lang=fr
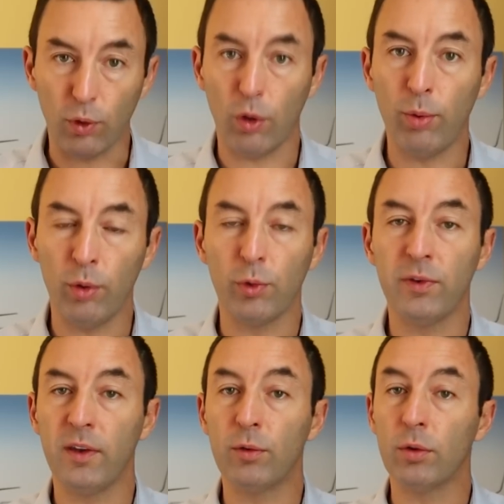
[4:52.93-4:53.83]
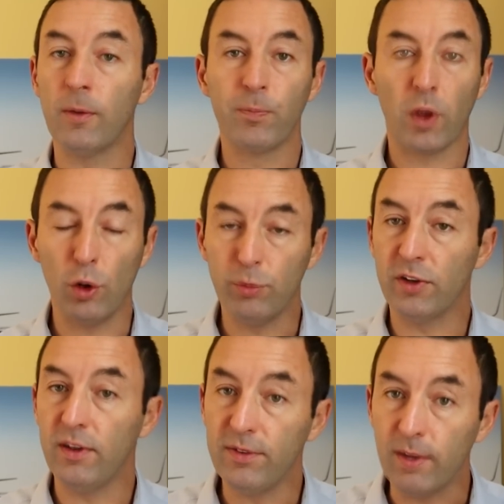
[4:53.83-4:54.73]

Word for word: de reprendre cette zone. L'objectif,